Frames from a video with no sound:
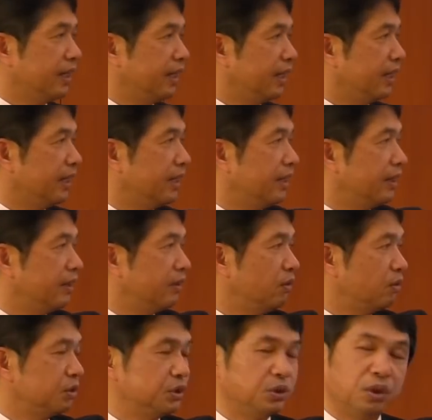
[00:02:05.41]
え
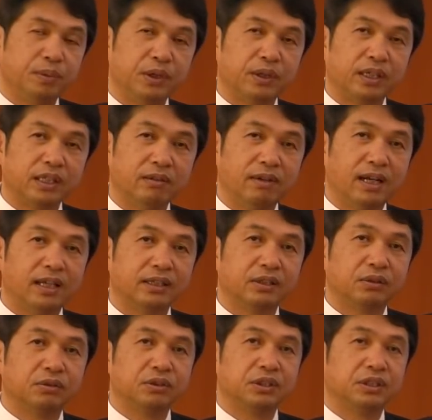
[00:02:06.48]
65名の方は
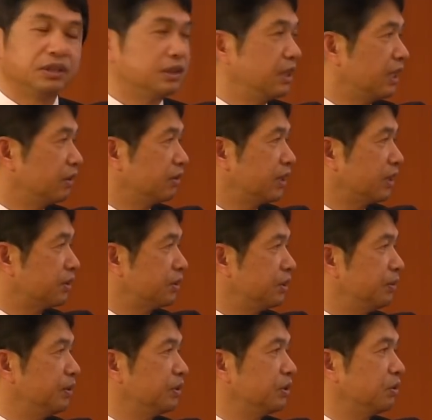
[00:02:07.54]
そのあの
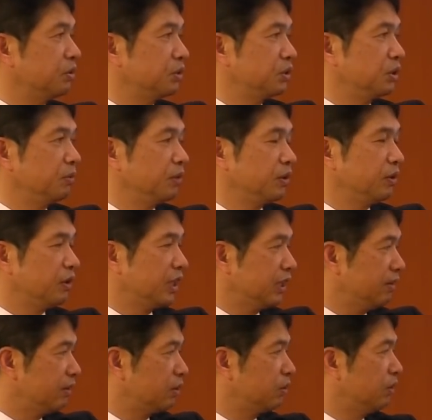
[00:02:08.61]
109名のうち65名の
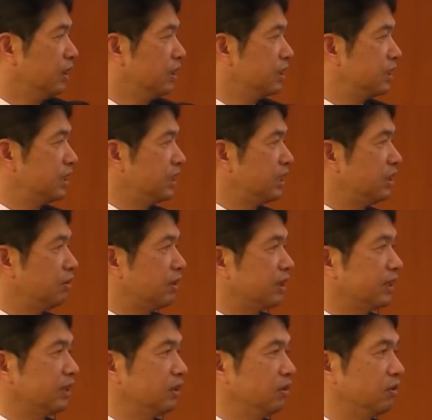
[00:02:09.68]
方はこの新規の
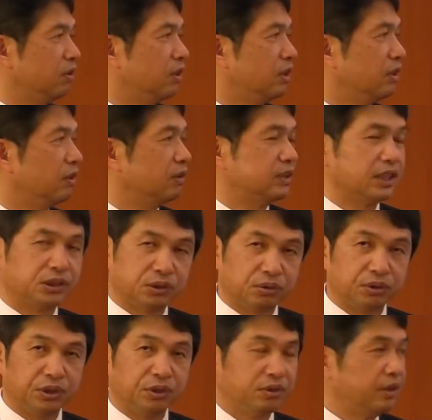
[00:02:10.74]
方との接
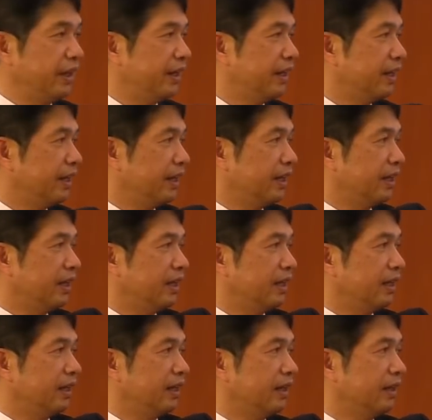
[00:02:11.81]
触によって、
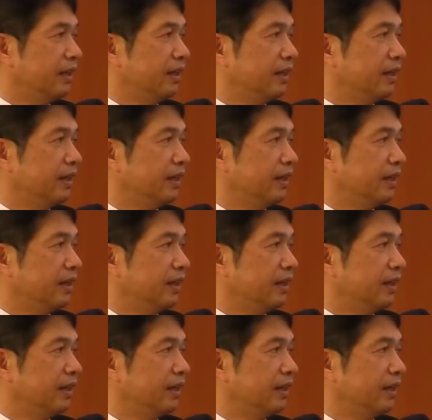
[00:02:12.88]
え